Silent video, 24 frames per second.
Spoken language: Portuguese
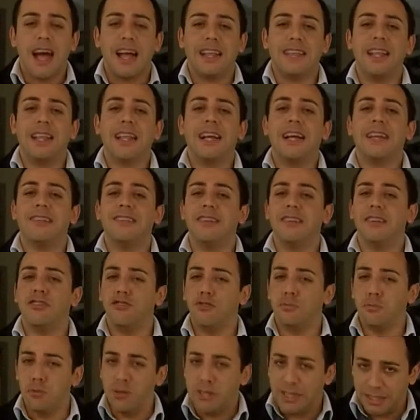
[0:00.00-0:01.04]
a Delegacia
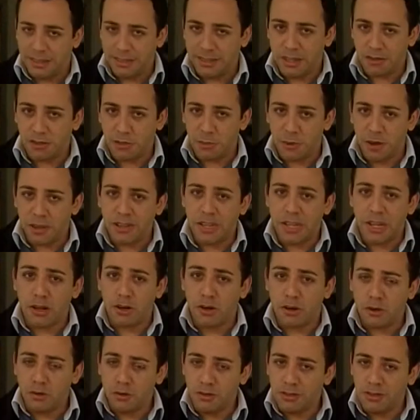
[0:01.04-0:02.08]
de Polícia de Balneário
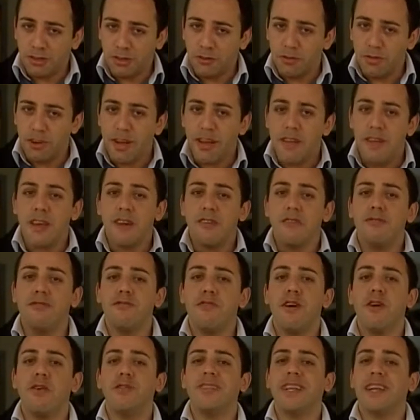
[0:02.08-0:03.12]
Arroio do Silva
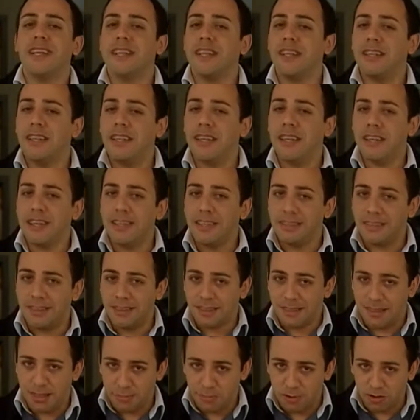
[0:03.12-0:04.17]
volta a atender em
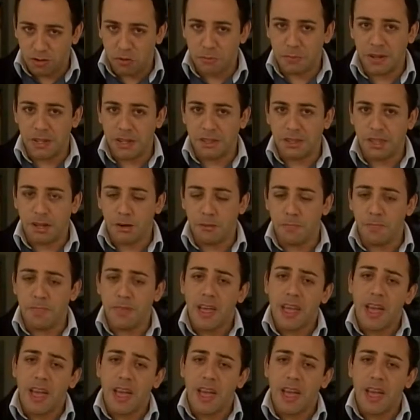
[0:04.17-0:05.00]
sistema de plantão.